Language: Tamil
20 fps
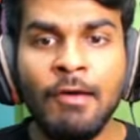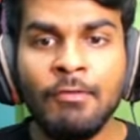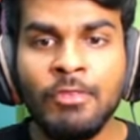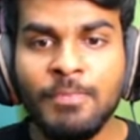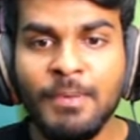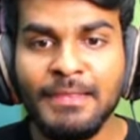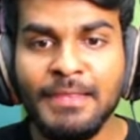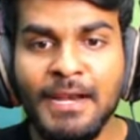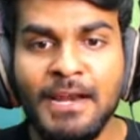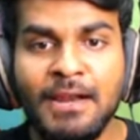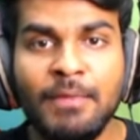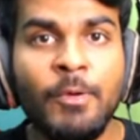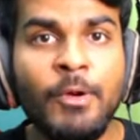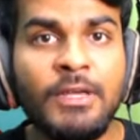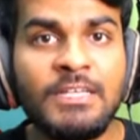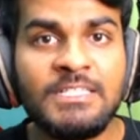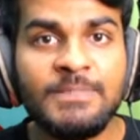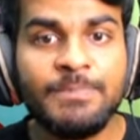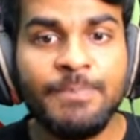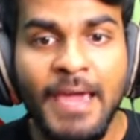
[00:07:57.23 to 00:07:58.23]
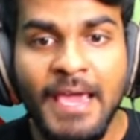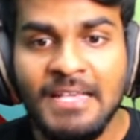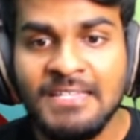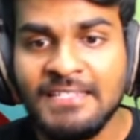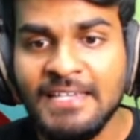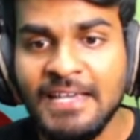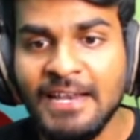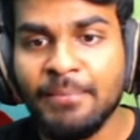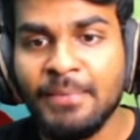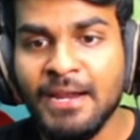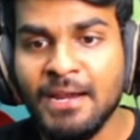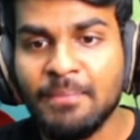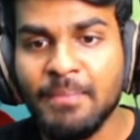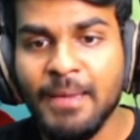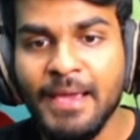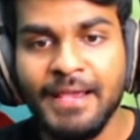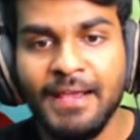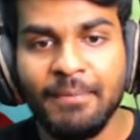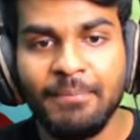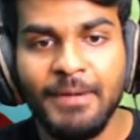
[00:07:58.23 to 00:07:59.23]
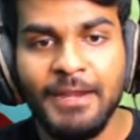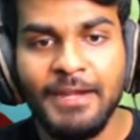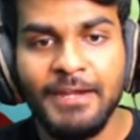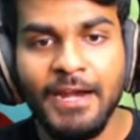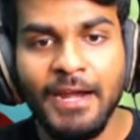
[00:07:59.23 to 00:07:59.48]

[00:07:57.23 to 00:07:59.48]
வந்து பார்த்தீங்கன்னா நம்மளோட ஸ்பேஸ் எலமெண்டல் பைக் அப்படின்னு